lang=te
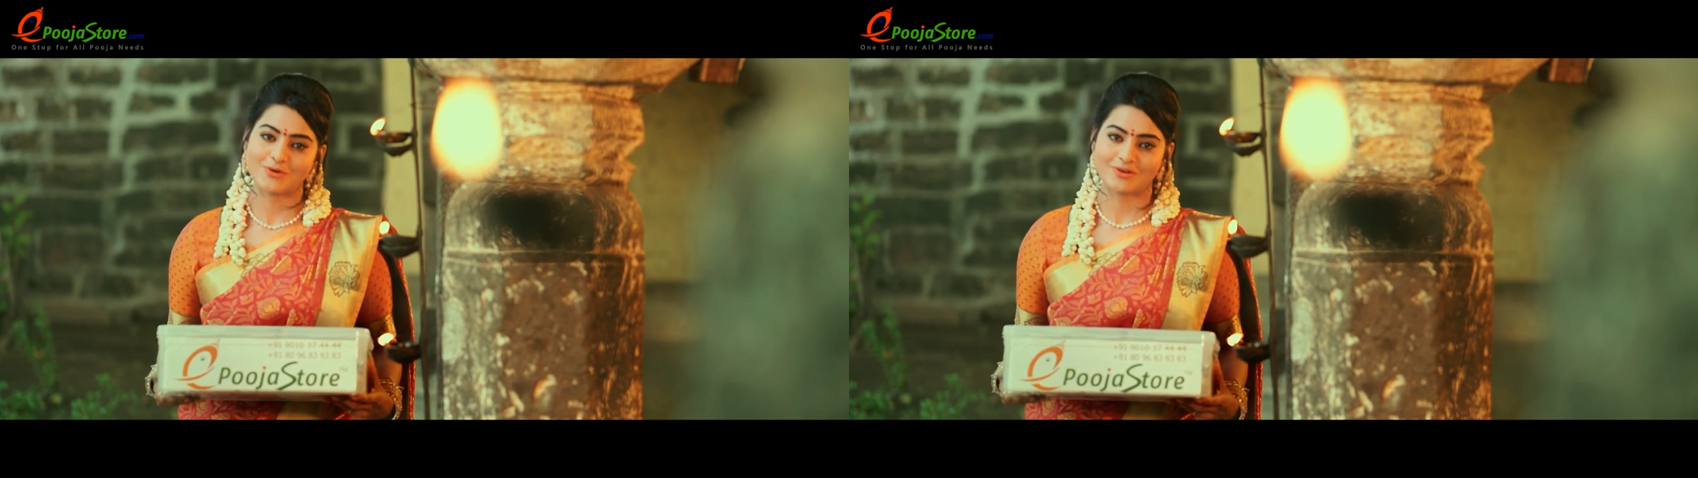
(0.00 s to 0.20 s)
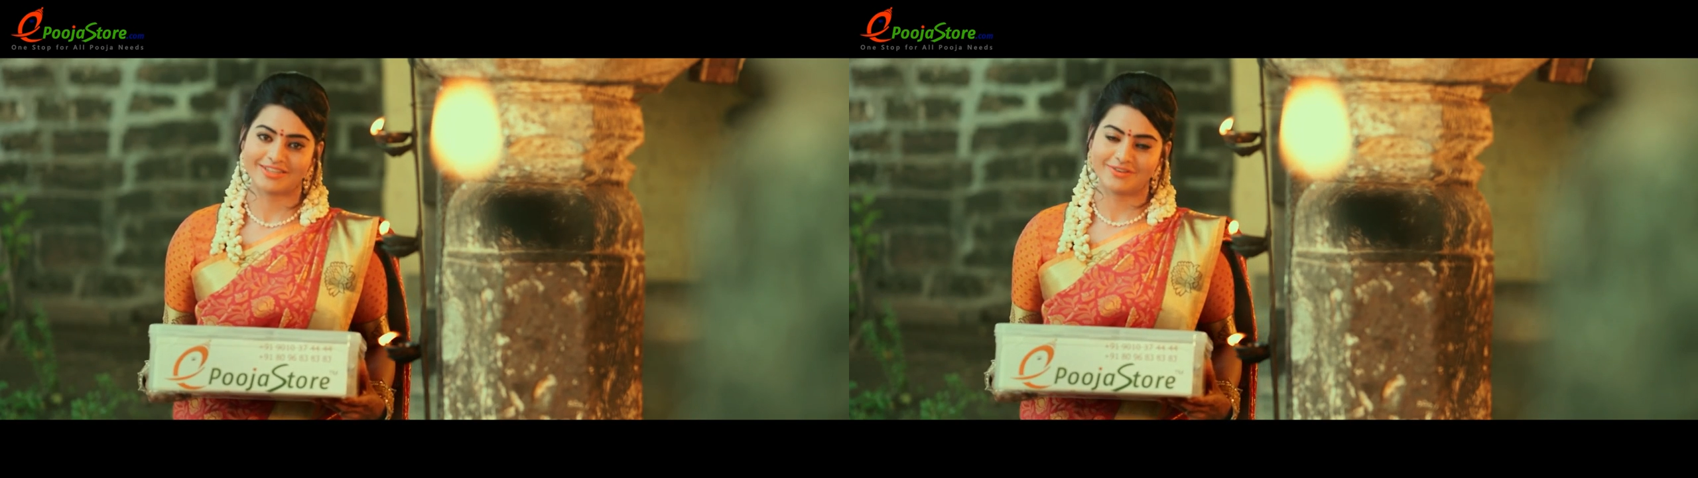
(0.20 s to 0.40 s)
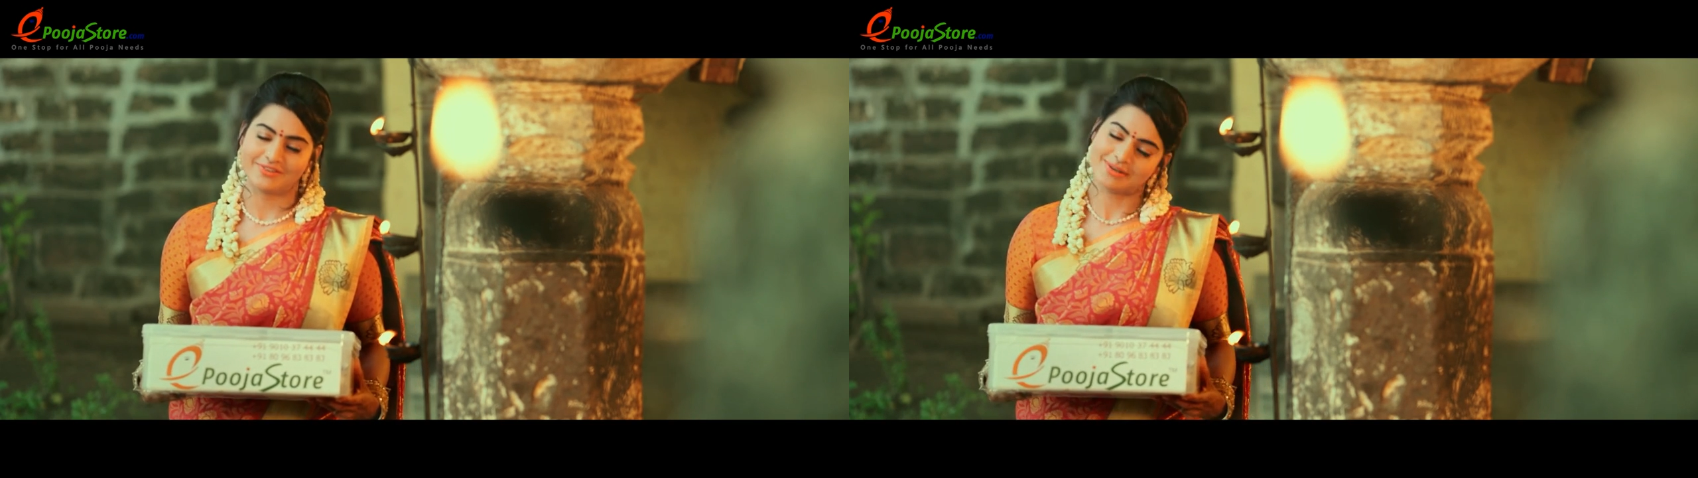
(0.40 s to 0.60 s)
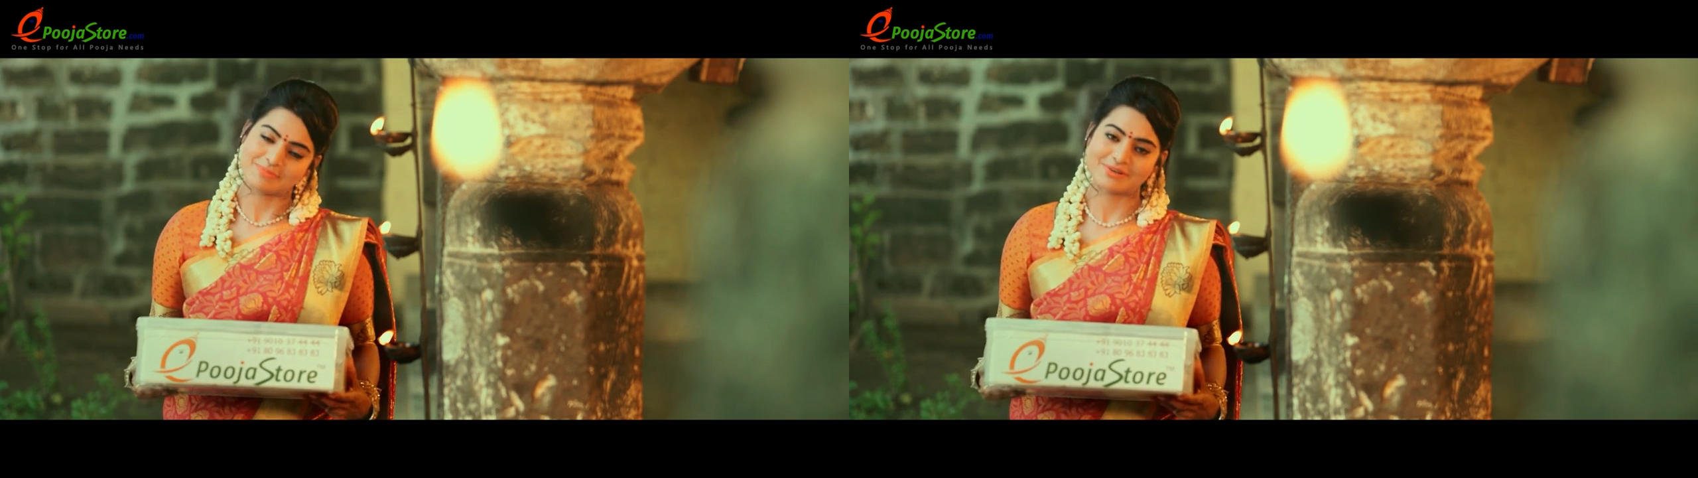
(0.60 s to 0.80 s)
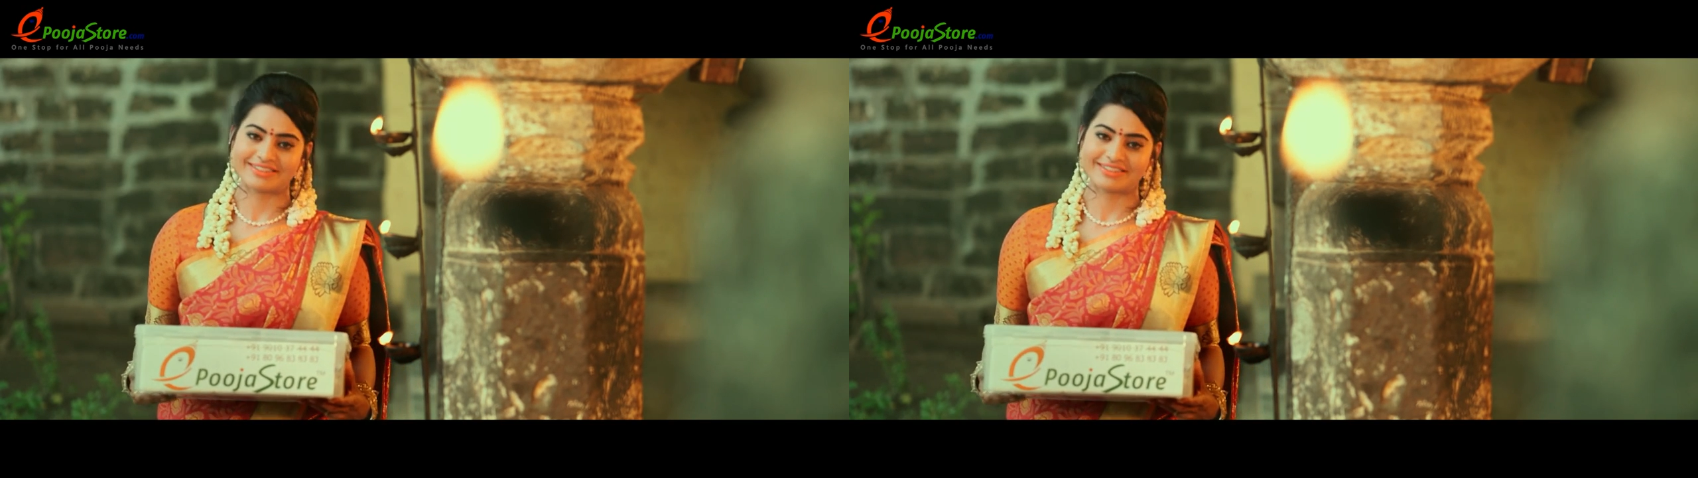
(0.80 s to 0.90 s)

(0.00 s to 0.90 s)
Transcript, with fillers: డోర్ డెలివరీగా